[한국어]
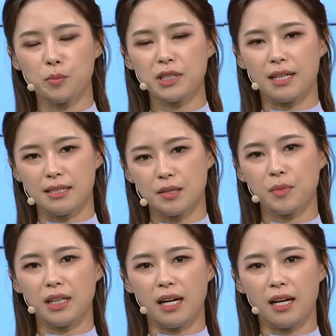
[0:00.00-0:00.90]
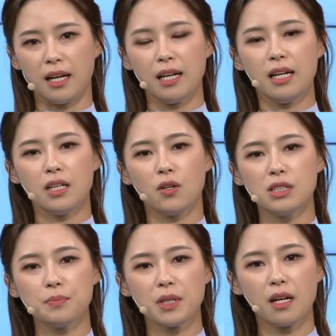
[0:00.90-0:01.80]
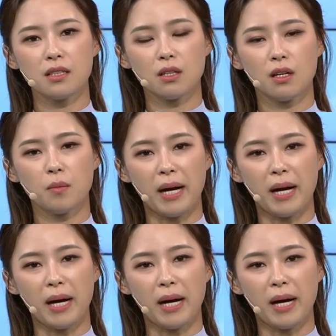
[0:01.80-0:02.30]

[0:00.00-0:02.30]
어렵지 않습니다. 연습장에서